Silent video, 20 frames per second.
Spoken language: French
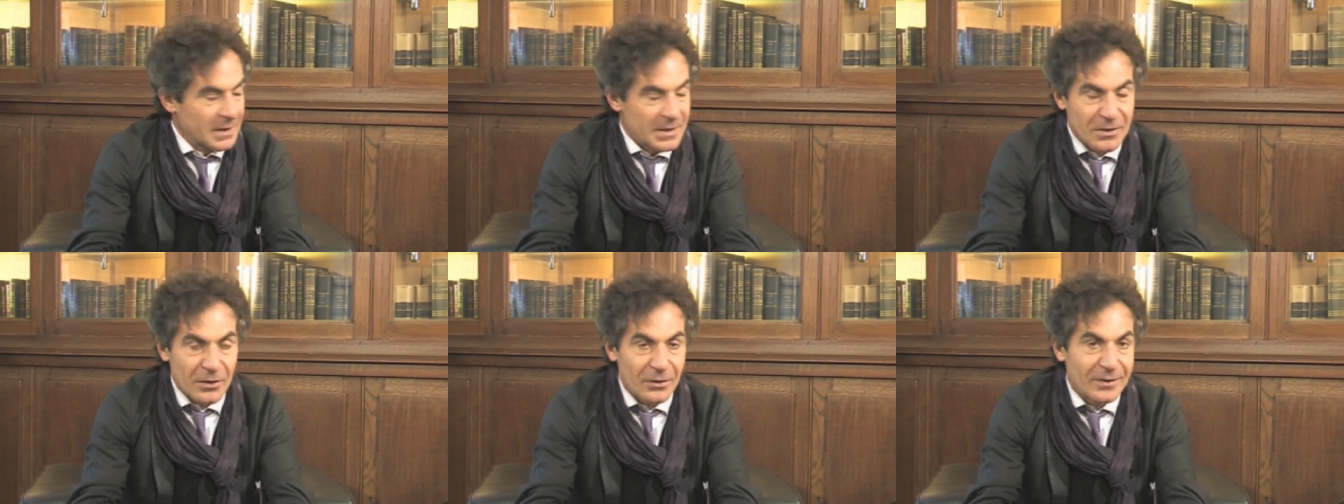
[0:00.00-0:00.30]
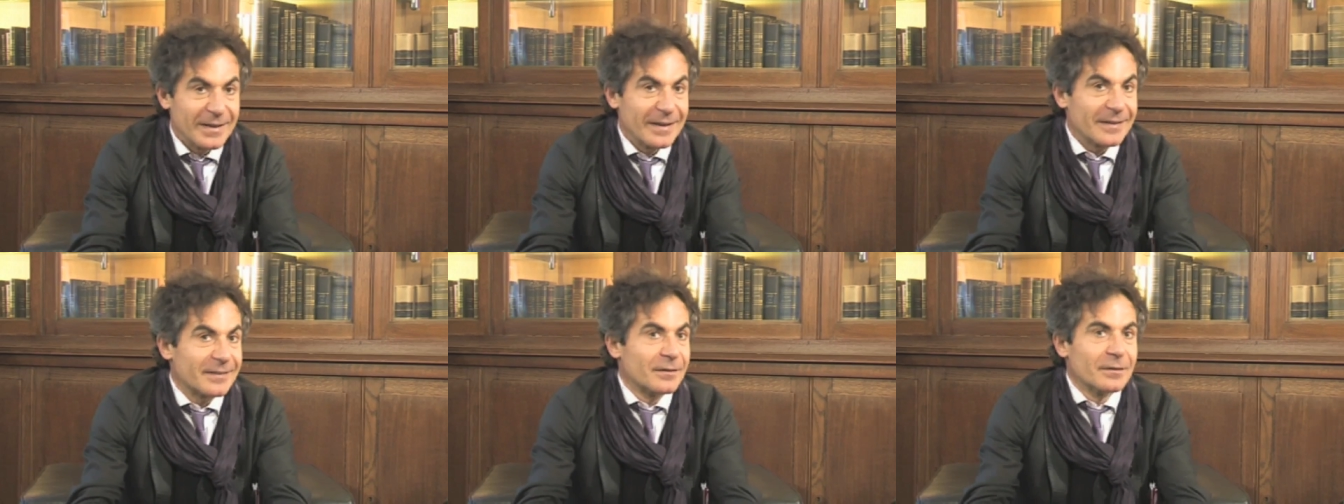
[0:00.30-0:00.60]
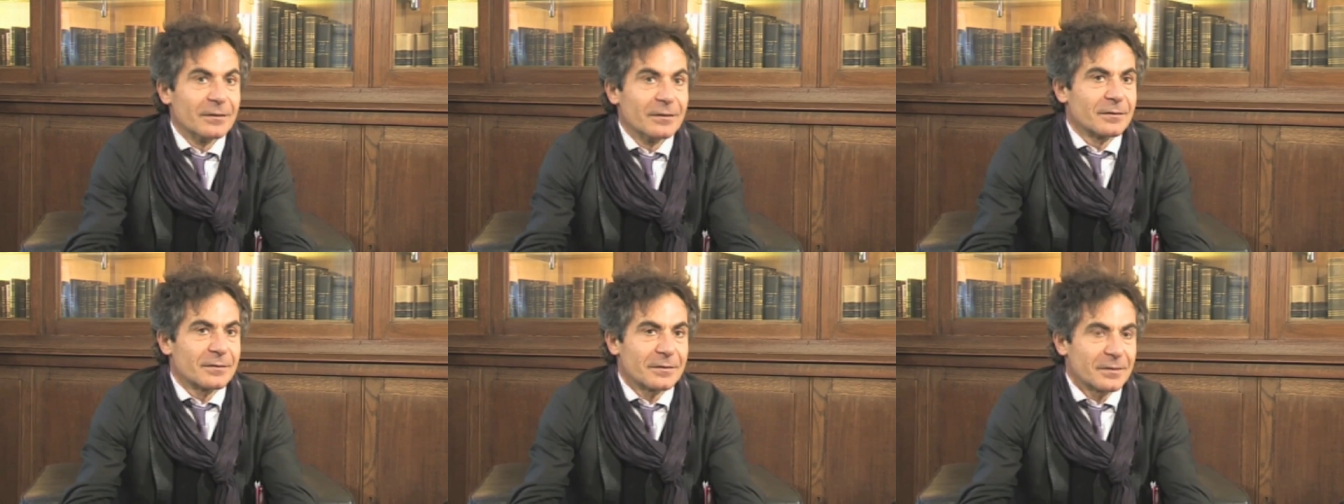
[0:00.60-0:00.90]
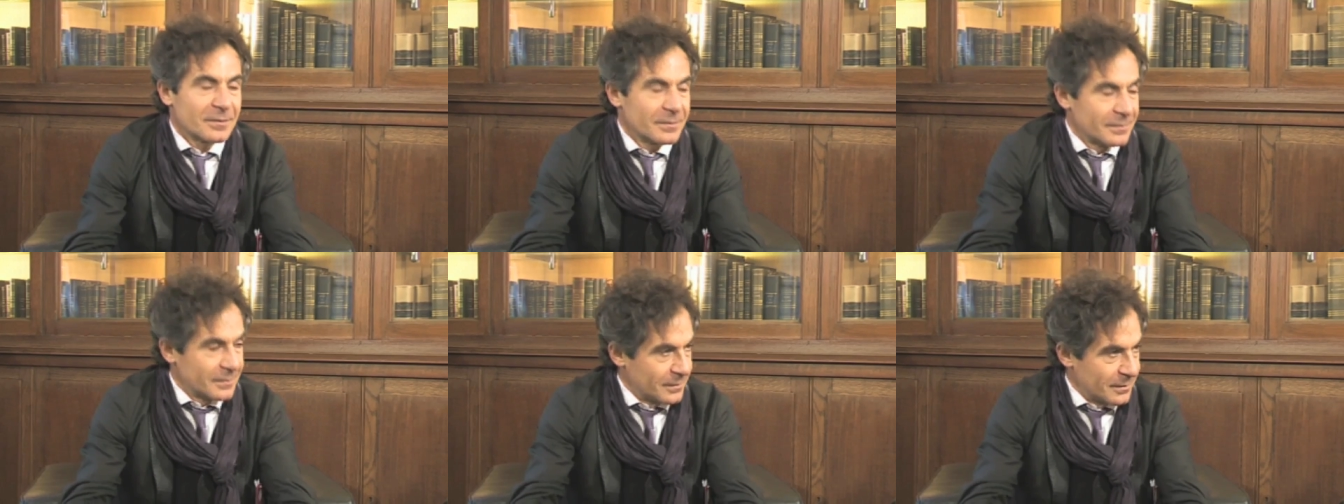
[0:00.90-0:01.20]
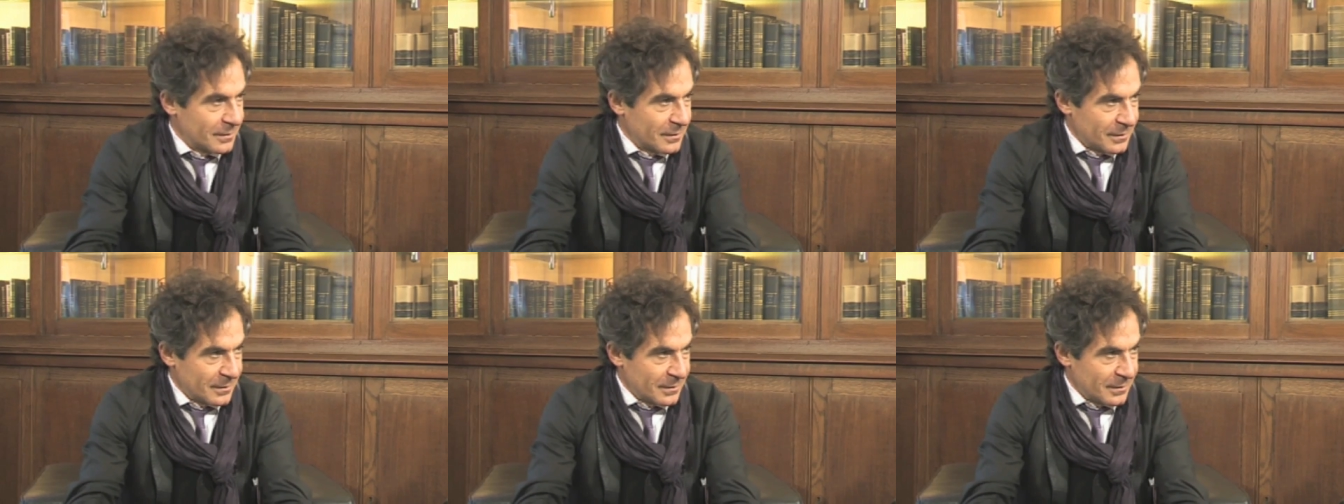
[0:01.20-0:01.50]
Une sorte d'attente
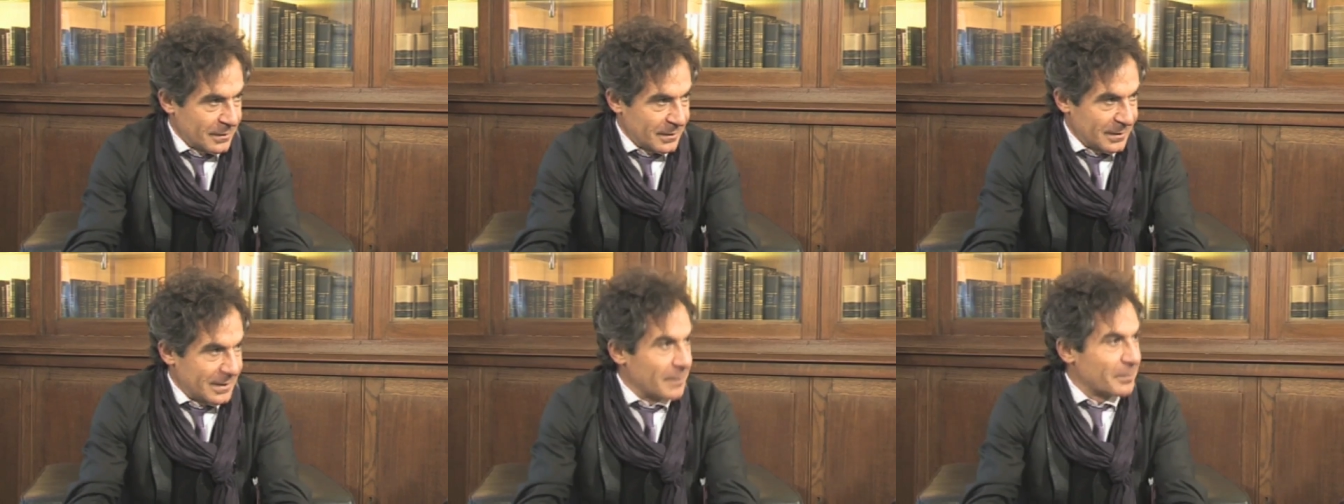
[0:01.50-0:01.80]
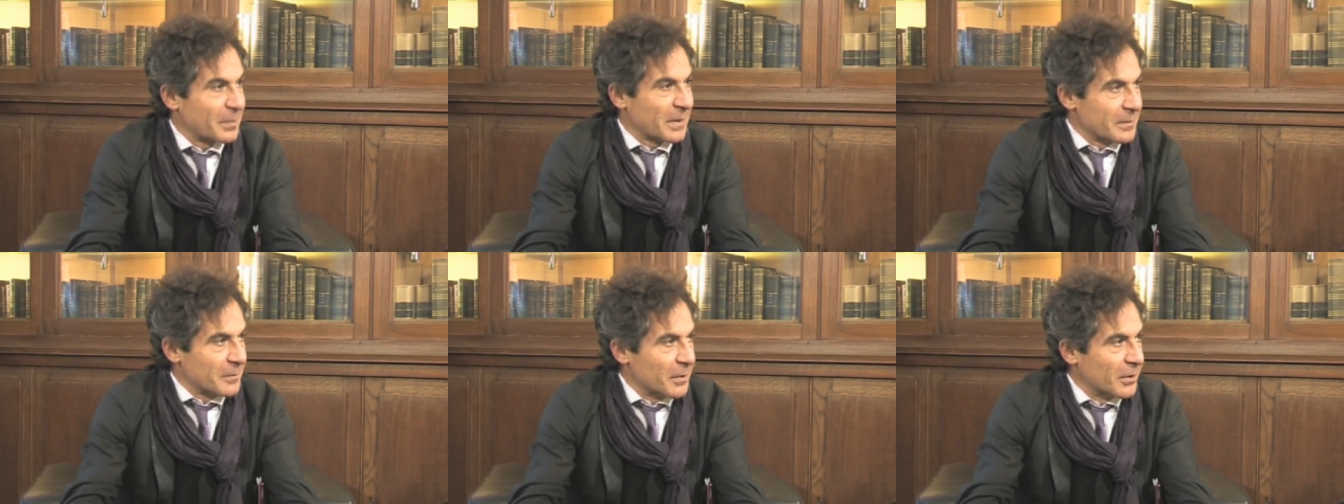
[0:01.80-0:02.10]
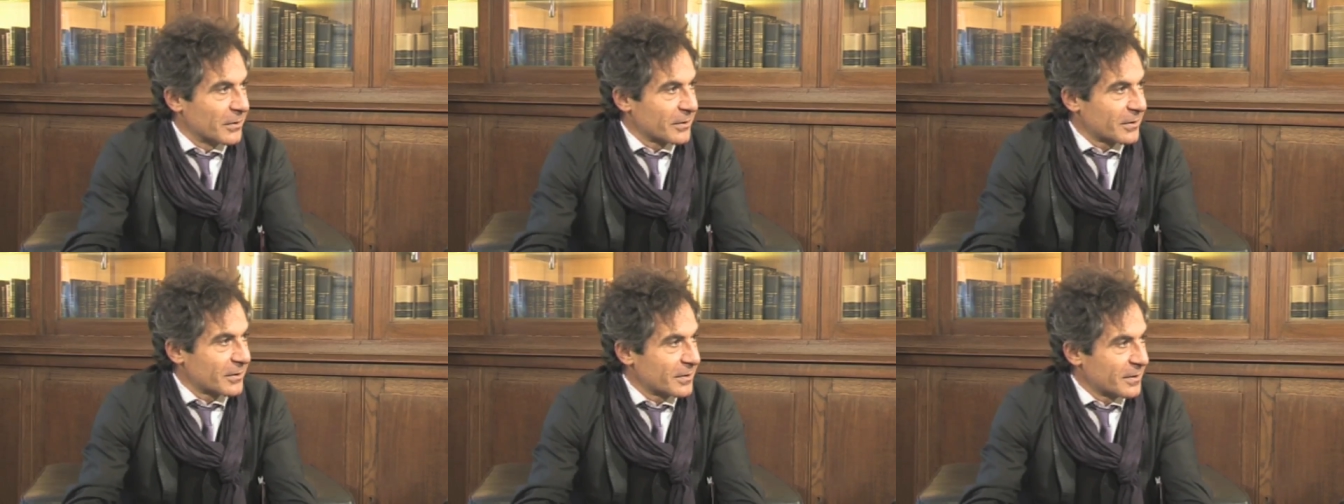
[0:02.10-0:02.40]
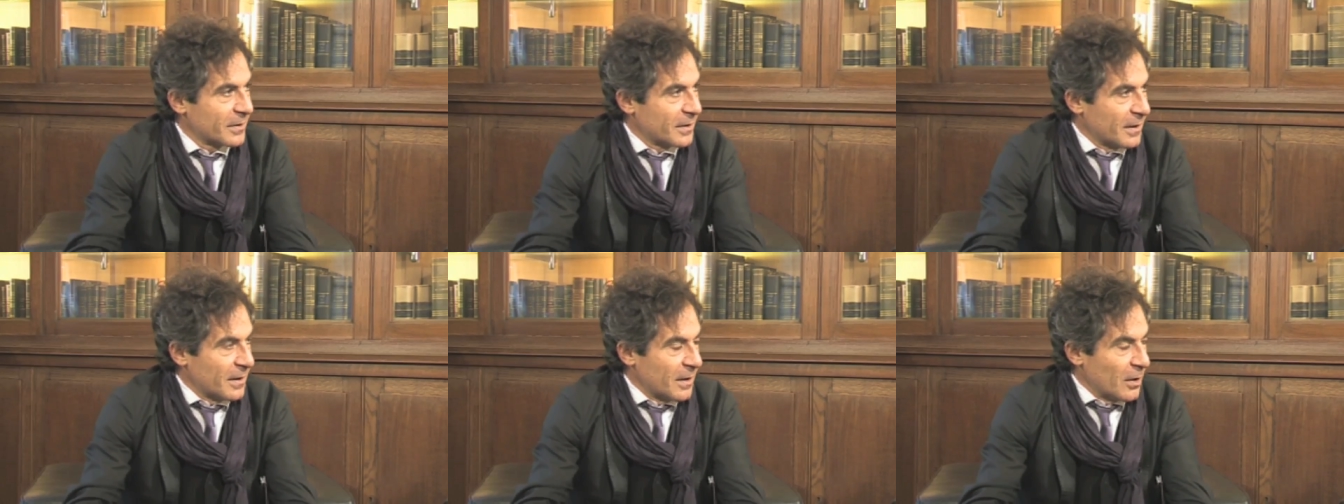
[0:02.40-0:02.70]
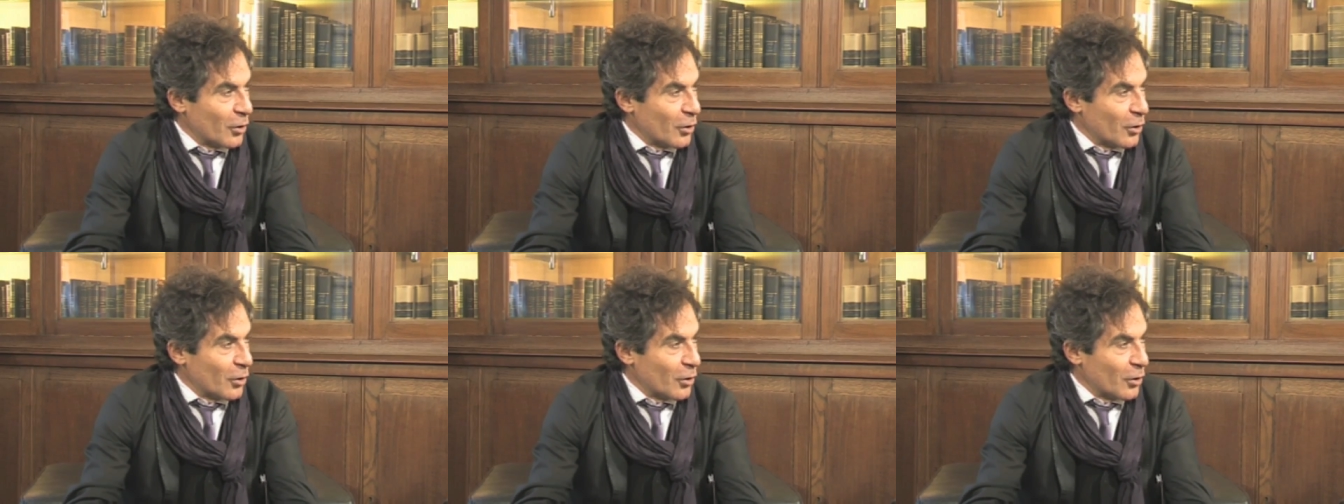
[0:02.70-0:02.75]
déprimante.